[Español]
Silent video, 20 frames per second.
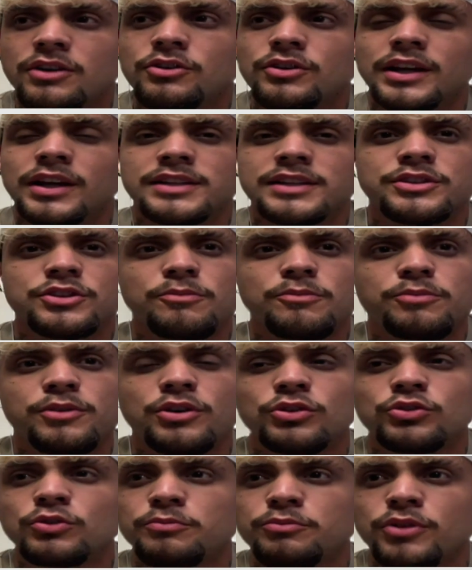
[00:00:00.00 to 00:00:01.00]
de que si yo puedo,
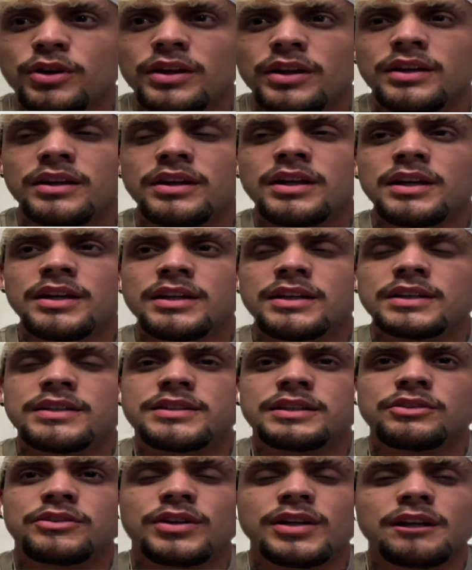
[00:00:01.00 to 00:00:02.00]
tú puedes. Y
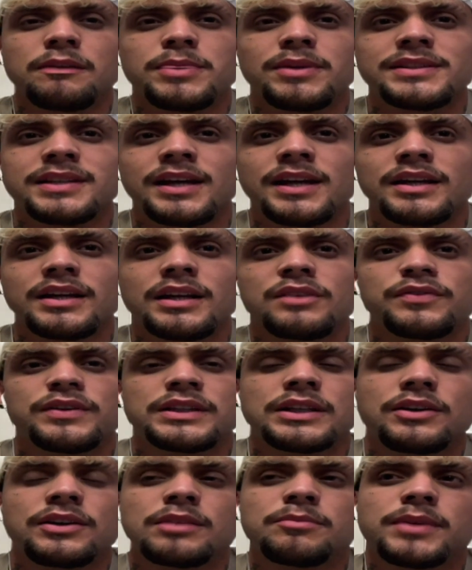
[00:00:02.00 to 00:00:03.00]
siento que era el mensaje que le
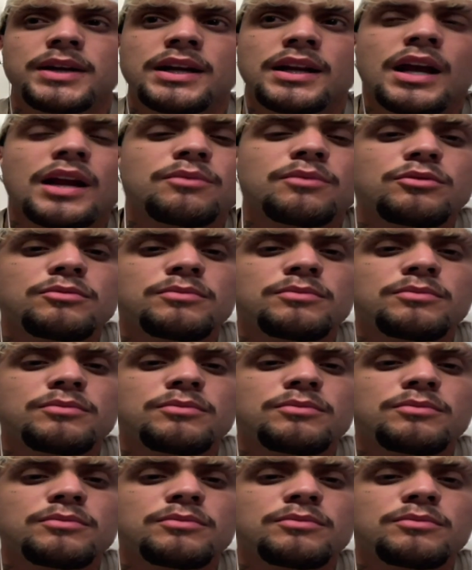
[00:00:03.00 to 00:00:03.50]
faltaba también al álbum,